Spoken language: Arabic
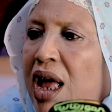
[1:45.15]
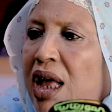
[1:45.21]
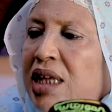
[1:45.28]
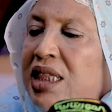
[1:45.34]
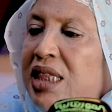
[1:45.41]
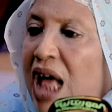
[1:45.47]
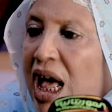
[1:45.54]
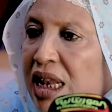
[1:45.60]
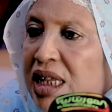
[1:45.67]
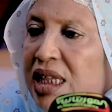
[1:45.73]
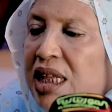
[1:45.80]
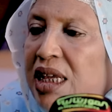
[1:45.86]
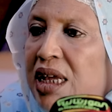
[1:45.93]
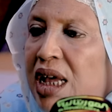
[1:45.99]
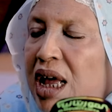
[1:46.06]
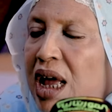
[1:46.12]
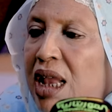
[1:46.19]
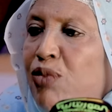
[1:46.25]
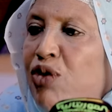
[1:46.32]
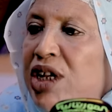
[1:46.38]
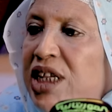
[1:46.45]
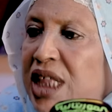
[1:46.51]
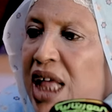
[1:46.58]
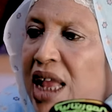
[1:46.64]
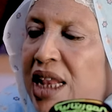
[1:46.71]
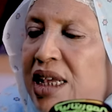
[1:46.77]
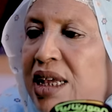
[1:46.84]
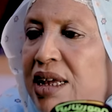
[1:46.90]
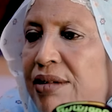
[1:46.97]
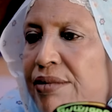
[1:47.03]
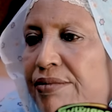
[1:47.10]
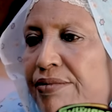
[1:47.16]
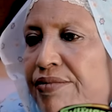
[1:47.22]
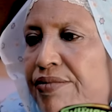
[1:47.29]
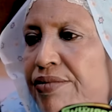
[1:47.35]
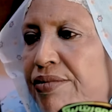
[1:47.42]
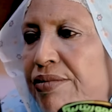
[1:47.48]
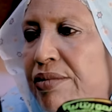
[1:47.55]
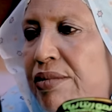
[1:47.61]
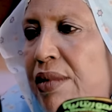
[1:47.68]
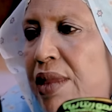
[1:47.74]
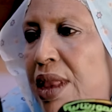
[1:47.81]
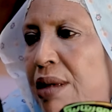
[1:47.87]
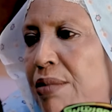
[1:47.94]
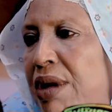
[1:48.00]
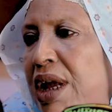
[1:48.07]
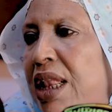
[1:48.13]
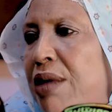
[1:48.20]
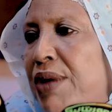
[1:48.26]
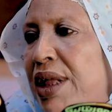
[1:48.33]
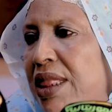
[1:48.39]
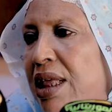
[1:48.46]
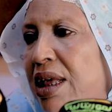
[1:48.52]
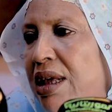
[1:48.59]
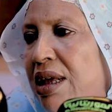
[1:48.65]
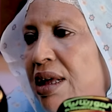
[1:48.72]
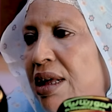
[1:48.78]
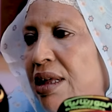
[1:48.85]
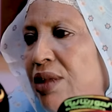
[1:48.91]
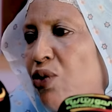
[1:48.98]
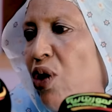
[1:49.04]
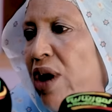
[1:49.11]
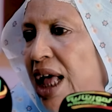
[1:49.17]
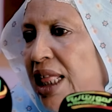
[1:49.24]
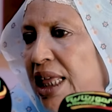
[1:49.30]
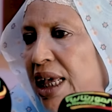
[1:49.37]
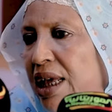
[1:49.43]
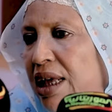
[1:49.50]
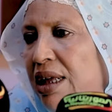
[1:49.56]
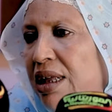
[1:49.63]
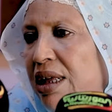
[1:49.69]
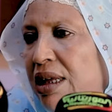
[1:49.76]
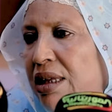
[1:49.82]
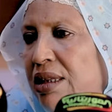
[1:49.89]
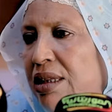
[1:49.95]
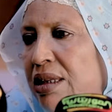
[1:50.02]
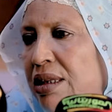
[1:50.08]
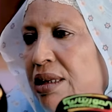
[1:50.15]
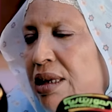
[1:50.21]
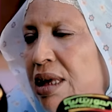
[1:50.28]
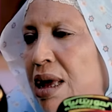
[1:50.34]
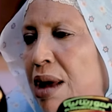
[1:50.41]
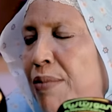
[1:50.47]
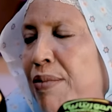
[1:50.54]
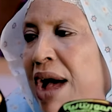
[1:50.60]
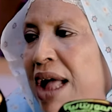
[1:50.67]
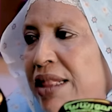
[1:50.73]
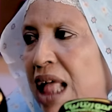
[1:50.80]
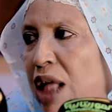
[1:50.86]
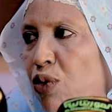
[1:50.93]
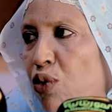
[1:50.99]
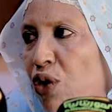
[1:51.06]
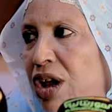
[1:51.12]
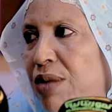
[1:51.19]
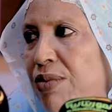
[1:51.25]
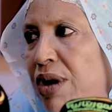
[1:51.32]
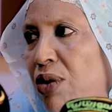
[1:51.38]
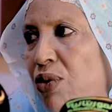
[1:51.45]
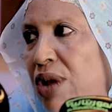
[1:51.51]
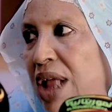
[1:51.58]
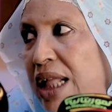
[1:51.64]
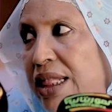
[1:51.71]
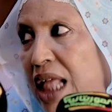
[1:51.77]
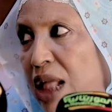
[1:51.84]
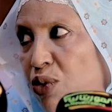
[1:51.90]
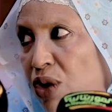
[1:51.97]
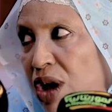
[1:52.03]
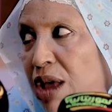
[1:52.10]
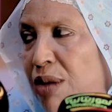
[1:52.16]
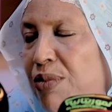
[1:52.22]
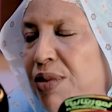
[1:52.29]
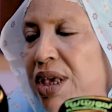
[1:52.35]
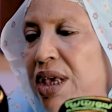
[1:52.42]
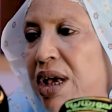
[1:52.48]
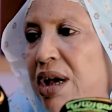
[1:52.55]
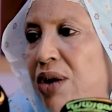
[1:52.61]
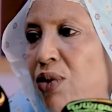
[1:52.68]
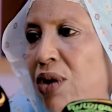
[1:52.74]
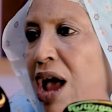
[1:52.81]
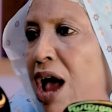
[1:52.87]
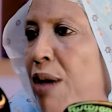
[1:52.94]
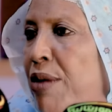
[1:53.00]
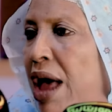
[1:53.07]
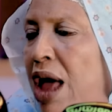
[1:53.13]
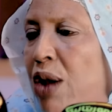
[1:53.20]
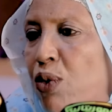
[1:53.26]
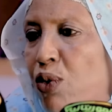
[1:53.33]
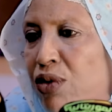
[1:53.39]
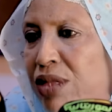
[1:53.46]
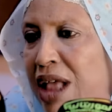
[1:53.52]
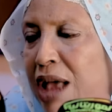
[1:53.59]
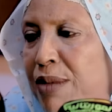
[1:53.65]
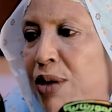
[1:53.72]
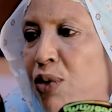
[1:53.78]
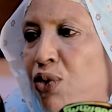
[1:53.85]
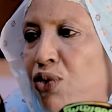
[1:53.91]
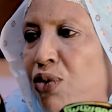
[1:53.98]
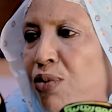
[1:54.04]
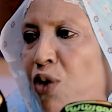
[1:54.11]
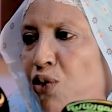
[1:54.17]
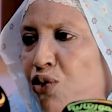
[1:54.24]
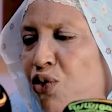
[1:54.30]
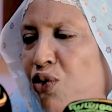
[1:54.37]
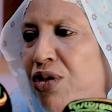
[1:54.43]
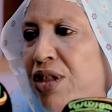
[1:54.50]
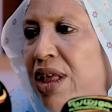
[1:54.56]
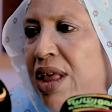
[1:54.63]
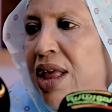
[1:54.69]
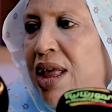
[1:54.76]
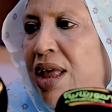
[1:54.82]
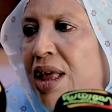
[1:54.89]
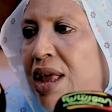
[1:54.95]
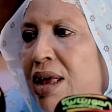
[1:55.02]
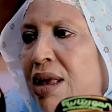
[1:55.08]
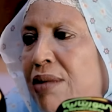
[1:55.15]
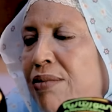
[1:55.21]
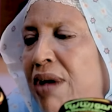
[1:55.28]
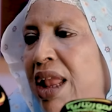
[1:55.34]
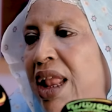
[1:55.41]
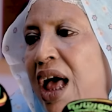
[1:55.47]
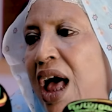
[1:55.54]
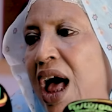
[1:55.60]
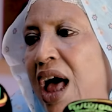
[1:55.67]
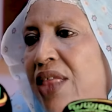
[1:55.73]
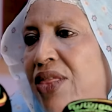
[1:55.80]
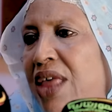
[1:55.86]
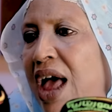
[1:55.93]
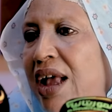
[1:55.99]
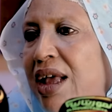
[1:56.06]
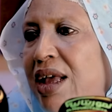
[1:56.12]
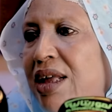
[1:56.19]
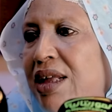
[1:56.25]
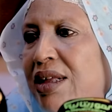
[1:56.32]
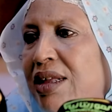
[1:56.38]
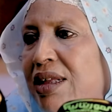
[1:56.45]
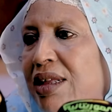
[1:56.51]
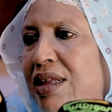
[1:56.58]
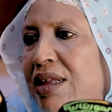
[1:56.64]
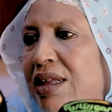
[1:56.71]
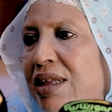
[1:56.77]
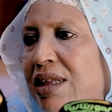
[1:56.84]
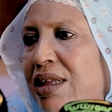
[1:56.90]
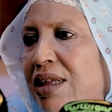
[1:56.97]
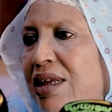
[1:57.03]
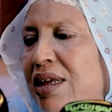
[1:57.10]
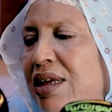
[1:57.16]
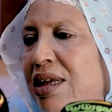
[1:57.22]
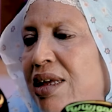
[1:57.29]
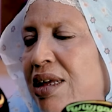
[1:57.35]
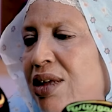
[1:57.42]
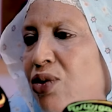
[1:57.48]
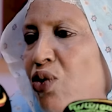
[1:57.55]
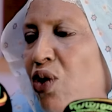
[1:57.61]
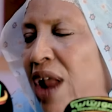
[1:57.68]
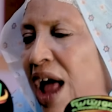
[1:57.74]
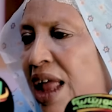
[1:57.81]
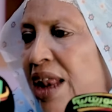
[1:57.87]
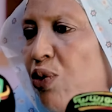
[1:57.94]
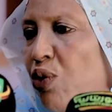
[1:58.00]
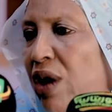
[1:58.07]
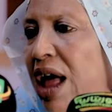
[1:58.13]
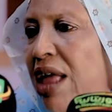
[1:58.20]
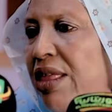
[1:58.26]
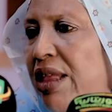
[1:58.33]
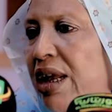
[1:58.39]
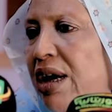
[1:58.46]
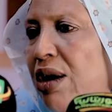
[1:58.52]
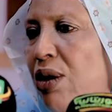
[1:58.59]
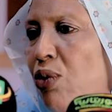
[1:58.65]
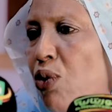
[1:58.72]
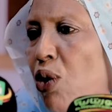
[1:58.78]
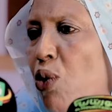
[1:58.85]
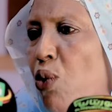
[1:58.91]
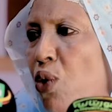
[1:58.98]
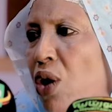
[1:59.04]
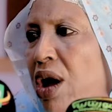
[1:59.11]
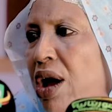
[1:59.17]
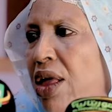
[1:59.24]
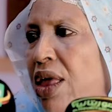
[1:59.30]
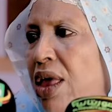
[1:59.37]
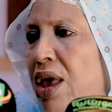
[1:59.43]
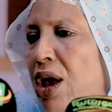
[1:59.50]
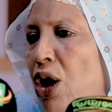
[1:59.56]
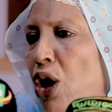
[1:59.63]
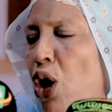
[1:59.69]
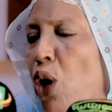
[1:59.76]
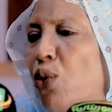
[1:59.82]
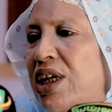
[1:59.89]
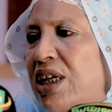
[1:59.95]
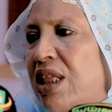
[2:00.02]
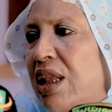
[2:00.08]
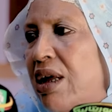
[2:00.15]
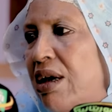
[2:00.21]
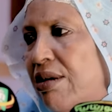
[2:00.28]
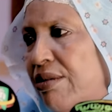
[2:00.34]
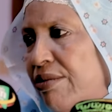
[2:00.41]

التقليدية الموريتانية بهي اللي مد تراثها ما أعطاته قيمة ولا أعطاته أهمية ولا ما عنه دائما موجود معناها عن ذاك آه، ترحنا تراثنا هو هو هويتنا